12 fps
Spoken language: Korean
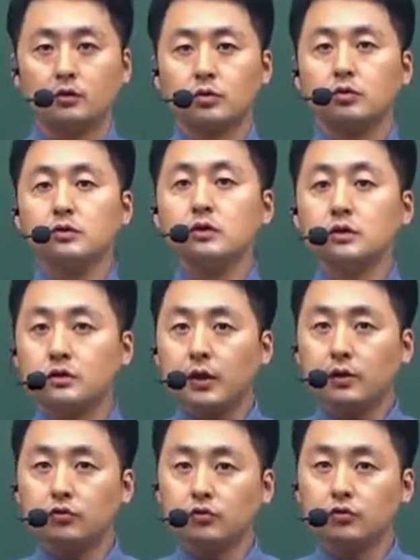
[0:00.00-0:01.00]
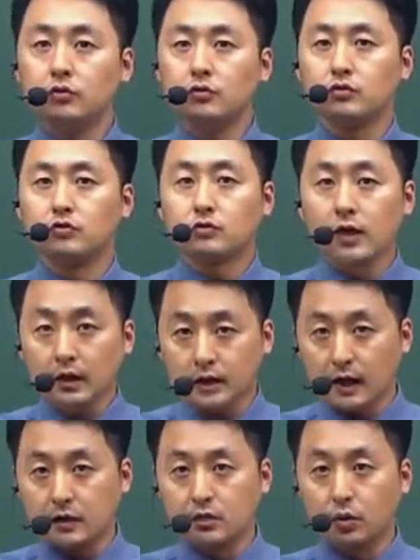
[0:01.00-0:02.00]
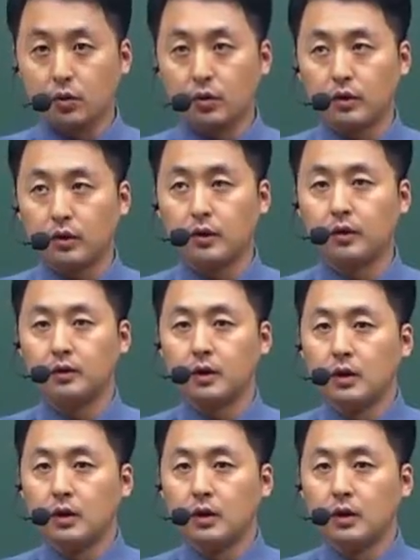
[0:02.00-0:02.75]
또는 은퇴 후 은퇴까지도 예,